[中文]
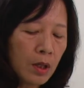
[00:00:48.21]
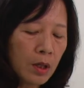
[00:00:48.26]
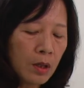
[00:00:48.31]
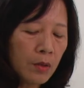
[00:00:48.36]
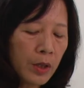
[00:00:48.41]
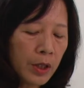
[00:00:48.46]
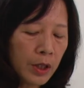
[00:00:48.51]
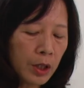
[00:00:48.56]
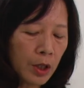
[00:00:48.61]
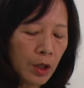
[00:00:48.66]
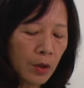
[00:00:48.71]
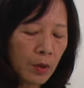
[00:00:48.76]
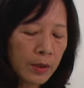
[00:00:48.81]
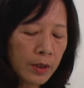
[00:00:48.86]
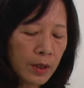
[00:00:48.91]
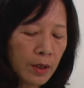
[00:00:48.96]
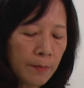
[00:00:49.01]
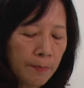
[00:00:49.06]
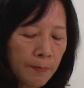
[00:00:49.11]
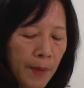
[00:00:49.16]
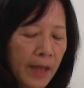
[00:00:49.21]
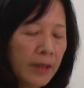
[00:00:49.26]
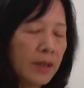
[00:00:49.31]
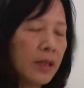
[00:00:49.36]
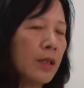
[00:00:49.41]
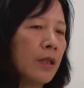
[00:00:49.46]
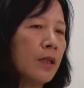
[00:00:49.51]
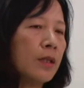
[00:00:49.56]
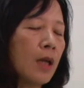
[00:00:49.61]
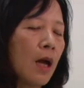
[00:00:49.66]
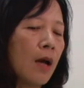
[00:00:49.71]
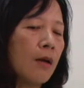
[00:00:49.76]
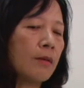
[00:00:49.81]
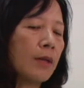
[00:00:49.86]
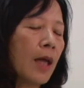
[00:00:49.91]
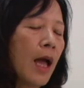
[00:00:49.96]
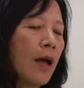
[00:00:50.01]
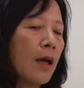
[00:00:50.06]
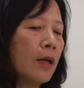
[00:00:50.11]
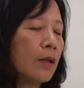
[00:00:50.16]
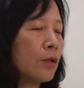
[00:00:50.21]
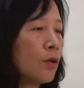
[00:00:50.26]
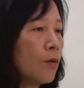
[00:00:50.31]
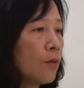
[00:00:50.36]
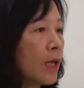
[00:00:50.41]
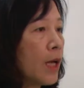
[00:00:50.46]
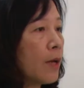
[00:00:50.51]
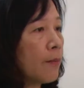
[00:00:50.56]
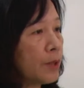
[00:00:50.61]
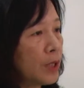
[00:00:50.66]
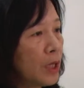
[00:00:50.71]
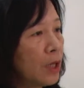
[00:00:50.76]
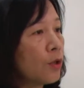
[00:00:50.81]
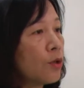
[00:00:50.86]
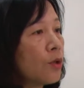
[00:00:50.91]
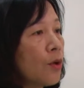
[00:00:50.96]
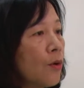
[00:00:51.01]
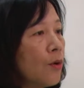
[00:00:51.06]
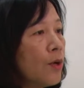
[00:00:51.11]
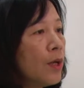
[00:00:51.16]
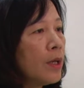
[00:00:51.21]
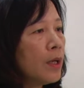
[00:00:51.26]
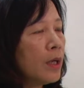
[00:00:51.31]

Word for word: 因为你留着半截脚，它重量比较重，